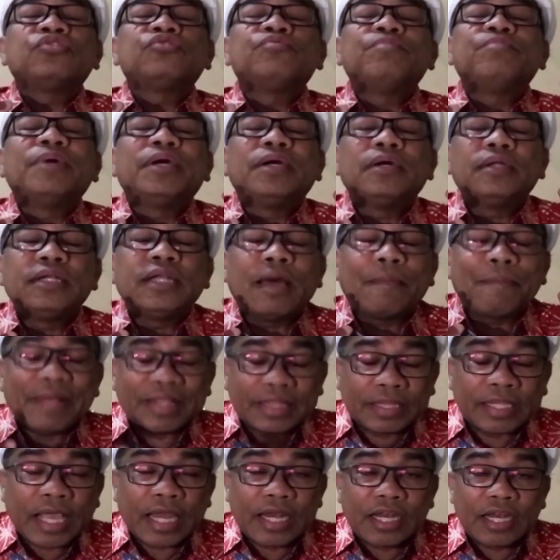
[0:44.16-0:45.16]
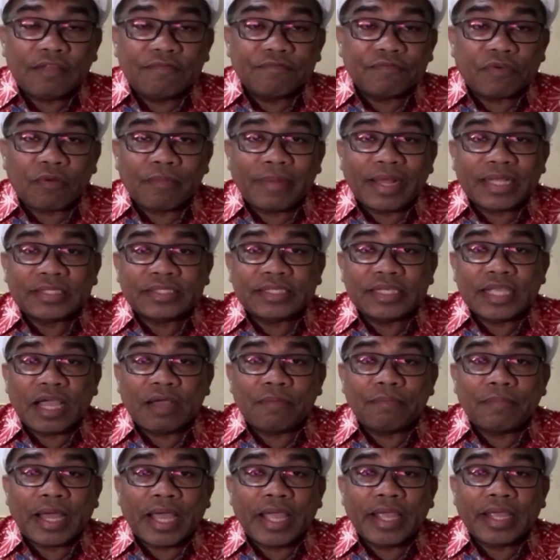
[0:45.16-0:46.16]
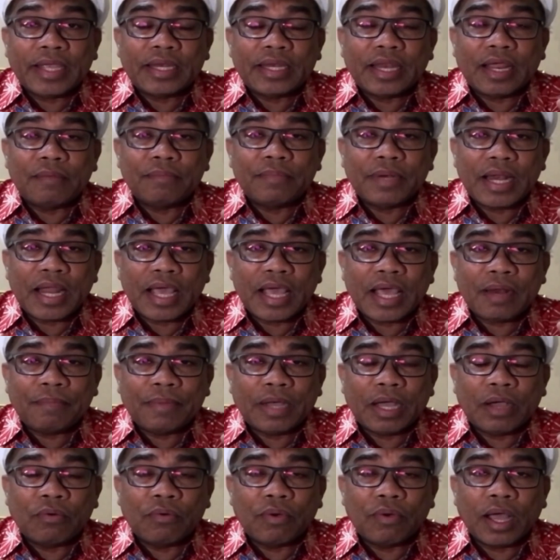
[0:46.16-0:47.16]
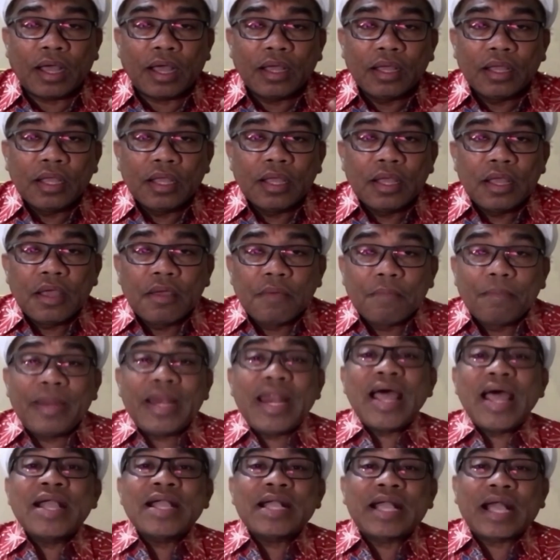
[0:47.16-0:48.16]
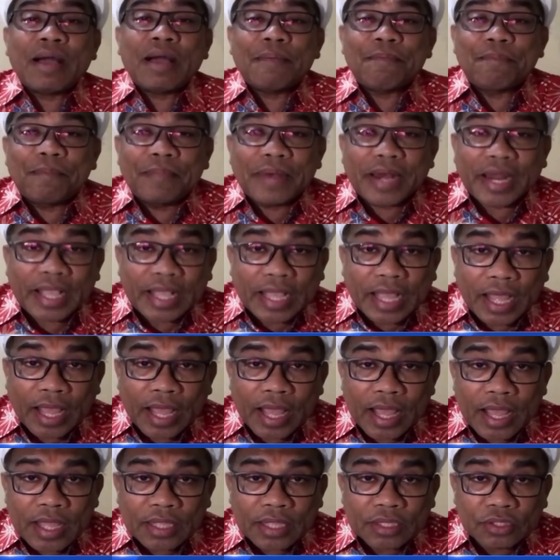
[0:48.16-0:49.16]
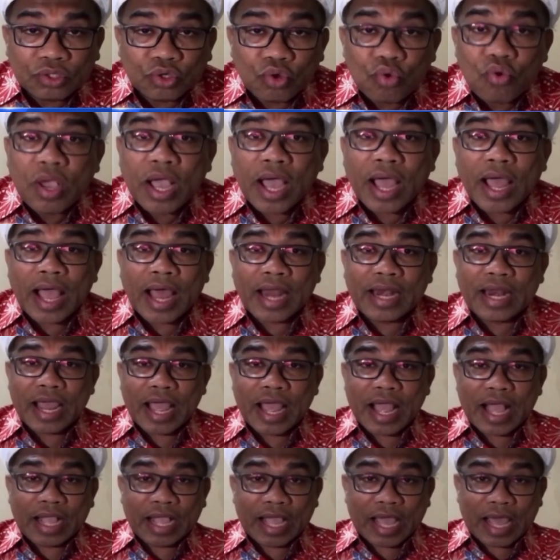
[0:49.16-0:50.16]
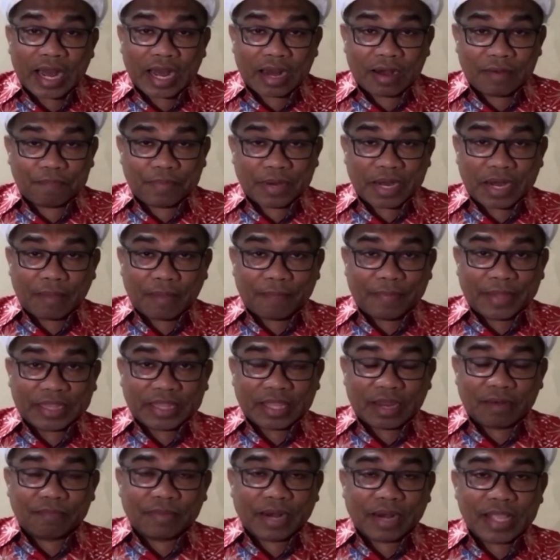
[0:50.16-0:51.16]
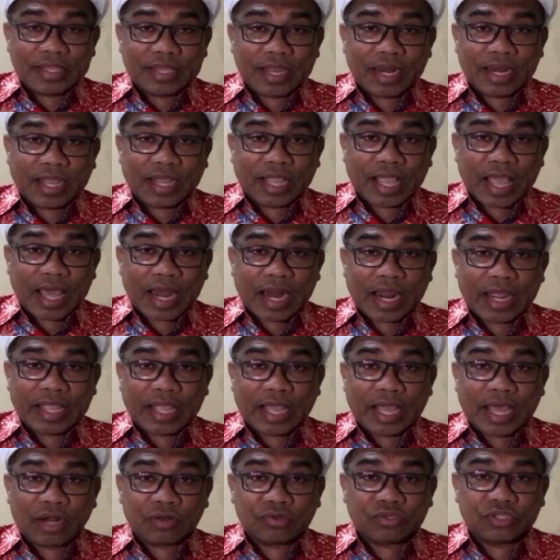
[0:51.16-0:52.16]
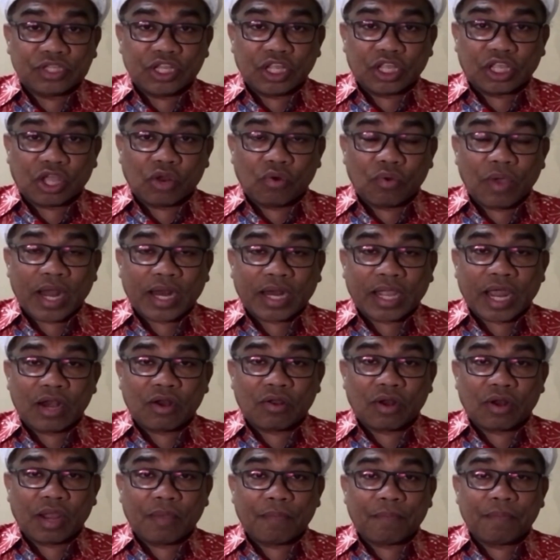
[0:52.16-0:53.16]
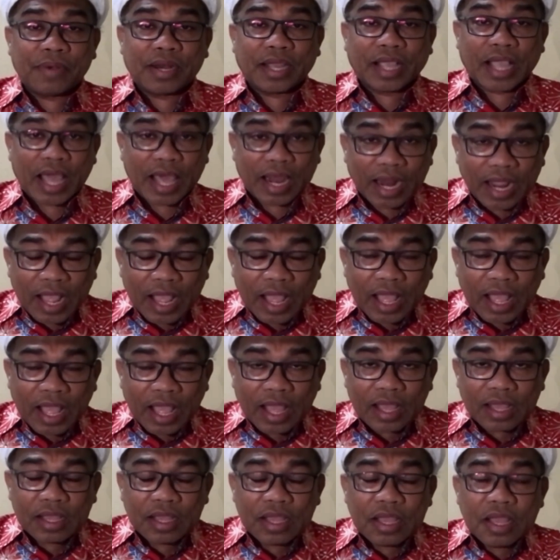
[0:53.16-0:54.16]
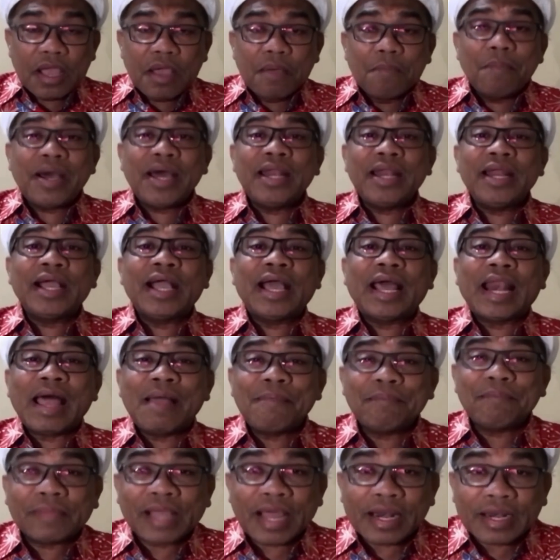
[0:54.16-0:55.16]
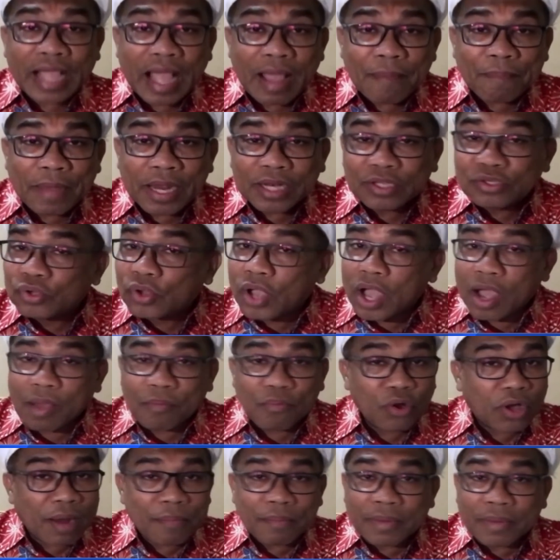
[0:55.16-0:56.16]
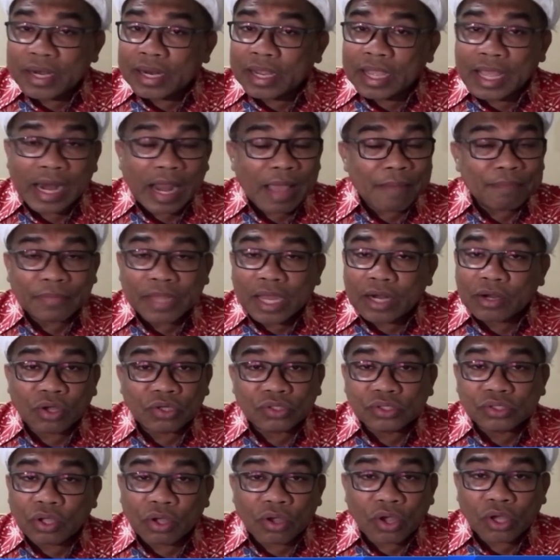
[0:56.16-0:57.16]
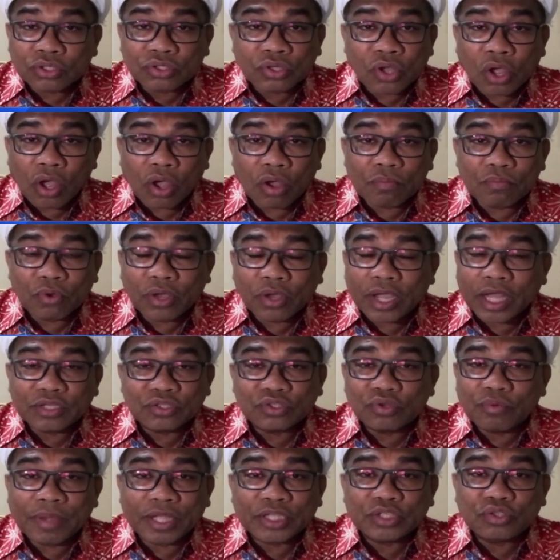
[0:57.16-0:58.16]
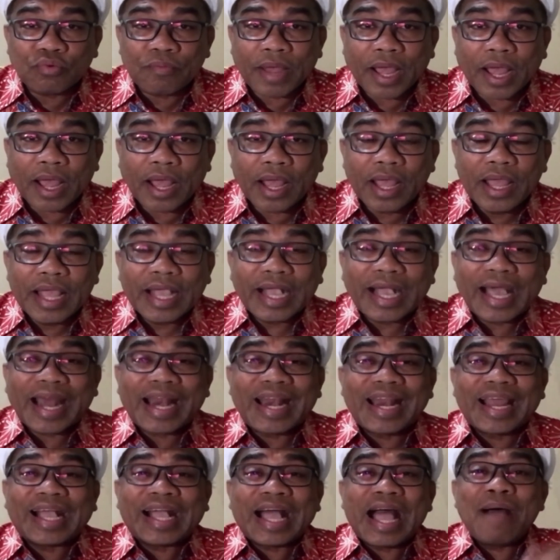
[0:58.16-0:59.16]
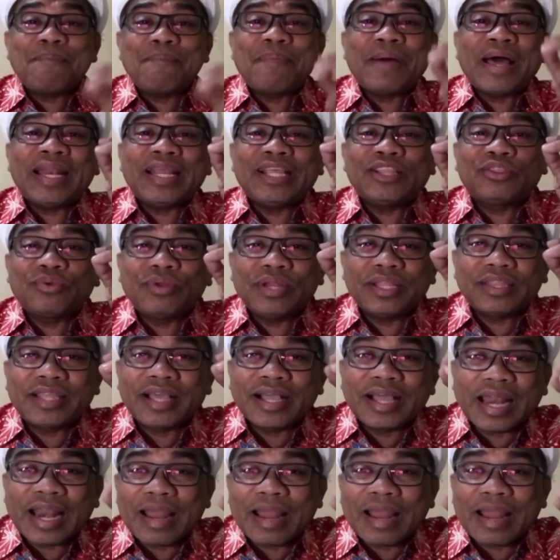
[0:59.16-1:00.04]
harus mendapatkan informasi yang baik dan benar bahwa menangkap mereka juga ada anggaran pendapatan belanja negara yang harus dikeluarkan oleh negara menenggelamkan kapal juga bukan menenggelamkan kosong-kosong, bukan cuma-cuma. Karena kapal itu